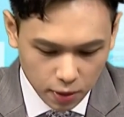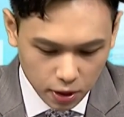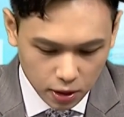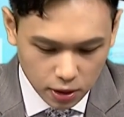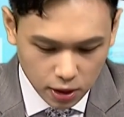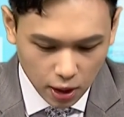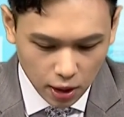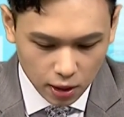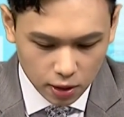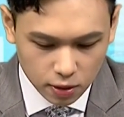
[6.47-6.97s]

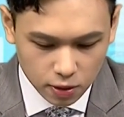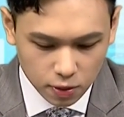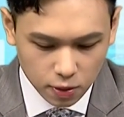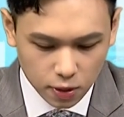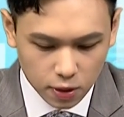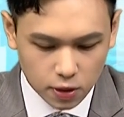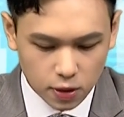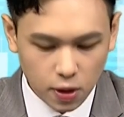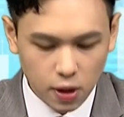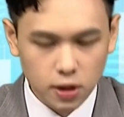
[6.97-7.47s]
早安，
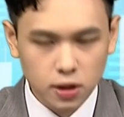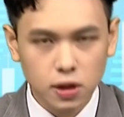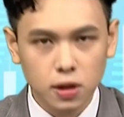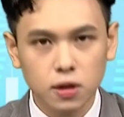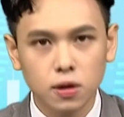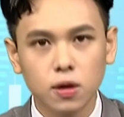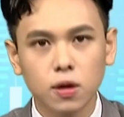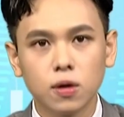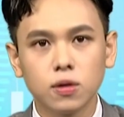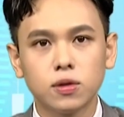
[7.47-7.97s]
欢迎收看《
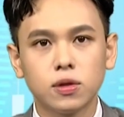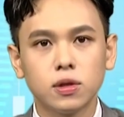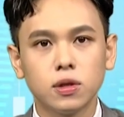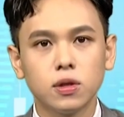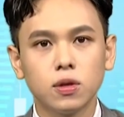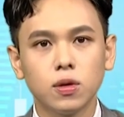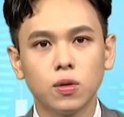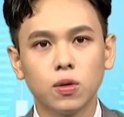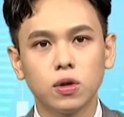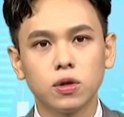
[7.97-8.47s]
真投
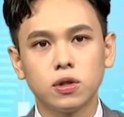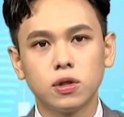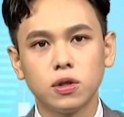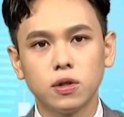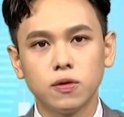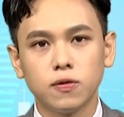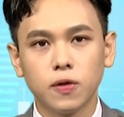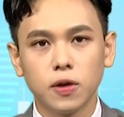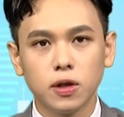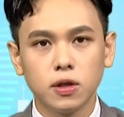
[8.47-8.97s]
资》，我
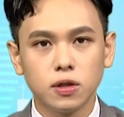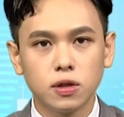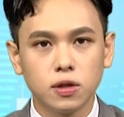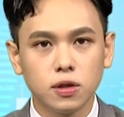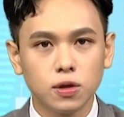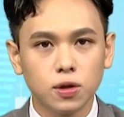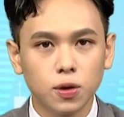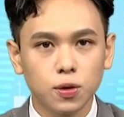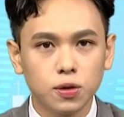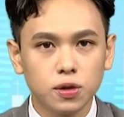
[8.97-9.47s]
是分析
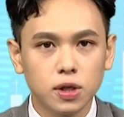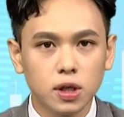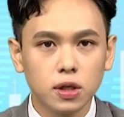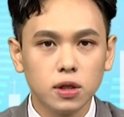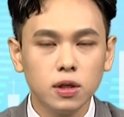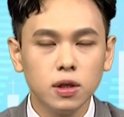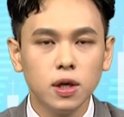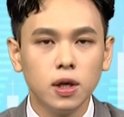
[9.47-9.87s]
师钟坤真。